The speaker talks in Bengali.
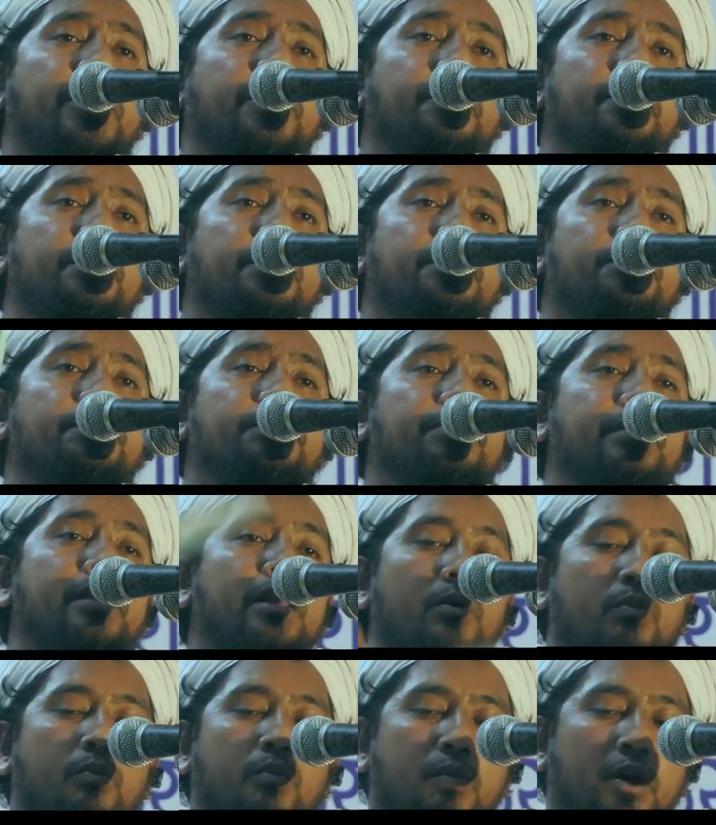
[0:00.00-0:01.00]
বই
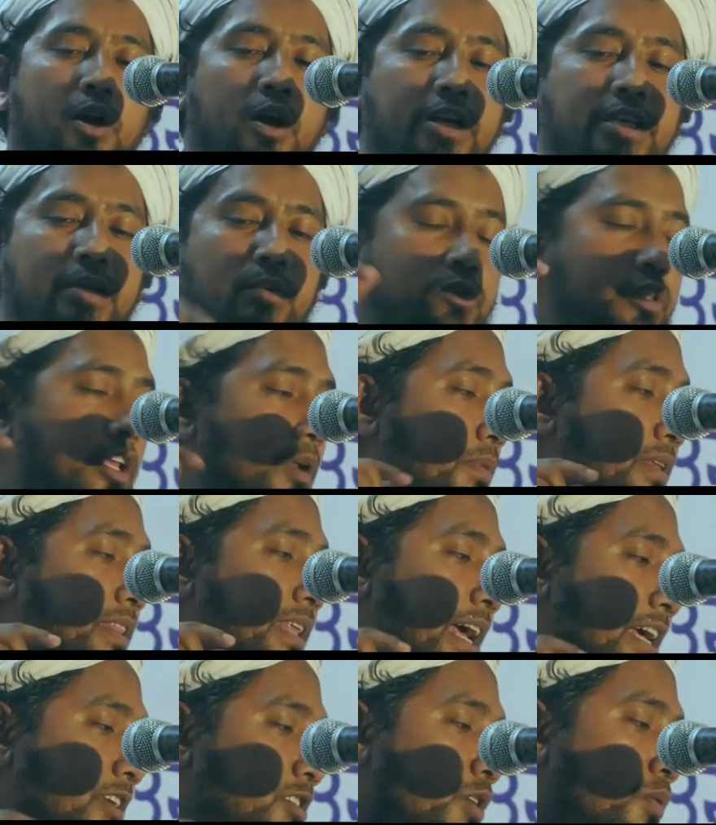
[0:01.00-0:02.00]
মনে হয় যে
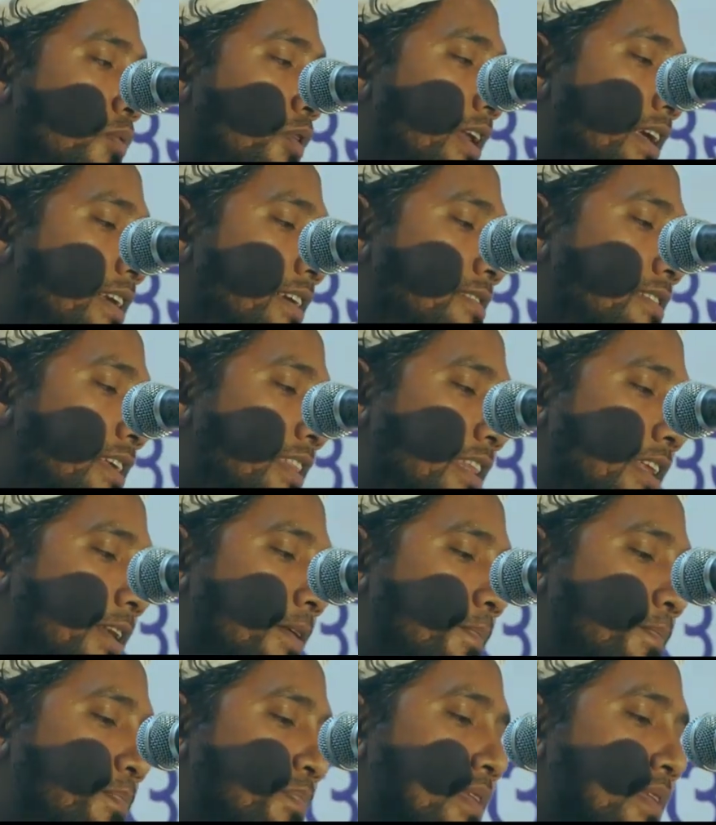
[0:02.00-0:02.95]
মুসলমানদের আসল বইটা খ্রিস্টানদের